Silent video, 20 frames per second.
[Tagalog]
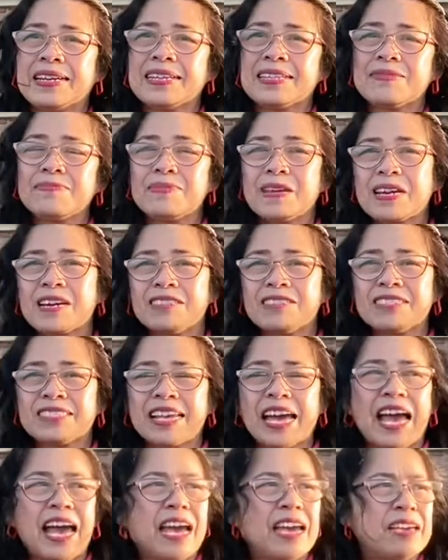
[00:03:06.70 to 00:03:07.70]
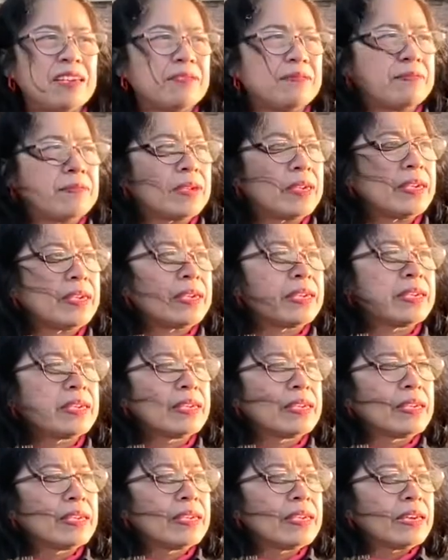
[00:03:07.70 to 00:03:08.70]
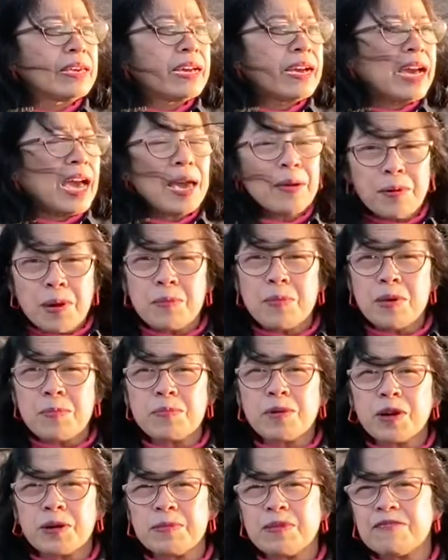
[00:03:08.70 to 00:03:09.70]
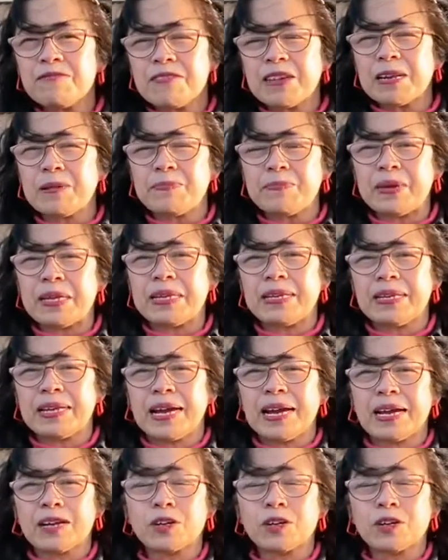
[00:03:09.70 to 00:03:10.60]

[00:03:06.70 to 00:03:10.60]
because I'm I'm a member of the Philippine uh,